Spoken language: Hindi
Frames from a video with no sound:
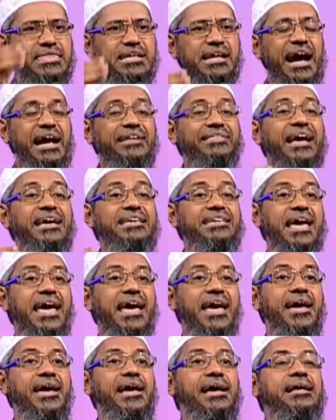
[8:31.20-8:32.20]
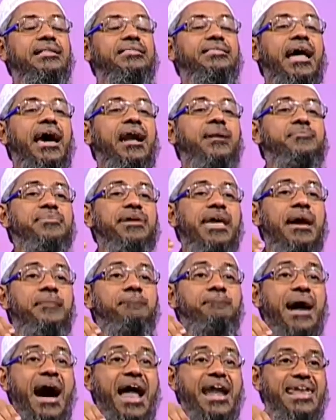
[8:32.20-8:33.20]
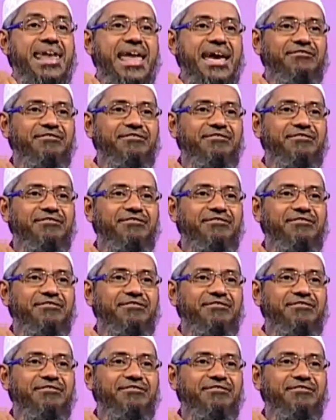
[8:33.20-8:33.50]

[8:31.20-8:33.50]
सिखाता ये धर्म के मानने